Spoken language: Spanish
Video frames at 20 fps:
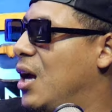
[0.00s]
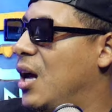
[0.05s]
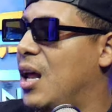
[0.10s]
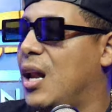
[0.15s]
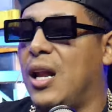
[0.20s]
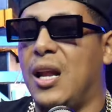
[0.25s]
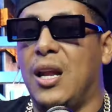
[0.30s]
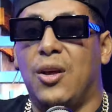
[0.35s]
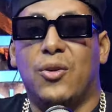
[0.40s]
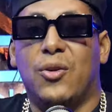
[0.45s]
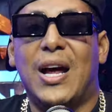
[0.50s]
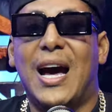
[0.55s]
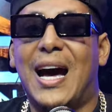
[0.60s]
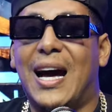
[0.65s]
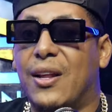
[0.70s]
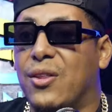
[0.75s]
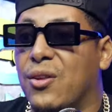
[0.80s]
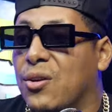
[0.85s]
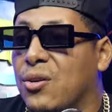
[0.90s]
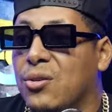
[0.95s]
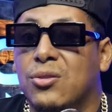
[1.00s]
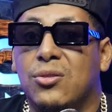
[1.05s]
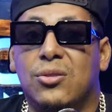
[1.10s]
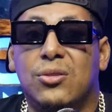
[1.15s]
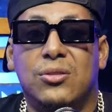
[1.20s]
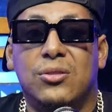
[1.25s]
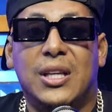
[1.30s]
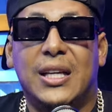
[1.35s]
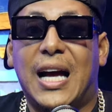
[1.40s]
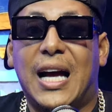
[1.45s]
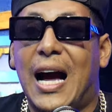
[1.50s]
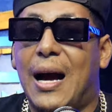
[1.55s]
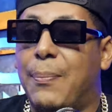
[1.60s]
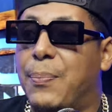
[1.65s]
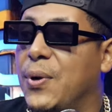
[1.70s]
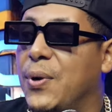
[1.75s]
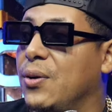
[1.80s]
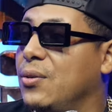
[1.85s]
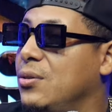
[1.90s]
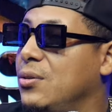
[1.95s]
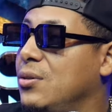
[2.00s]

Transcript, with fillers: Leonardo, LeBron James, que,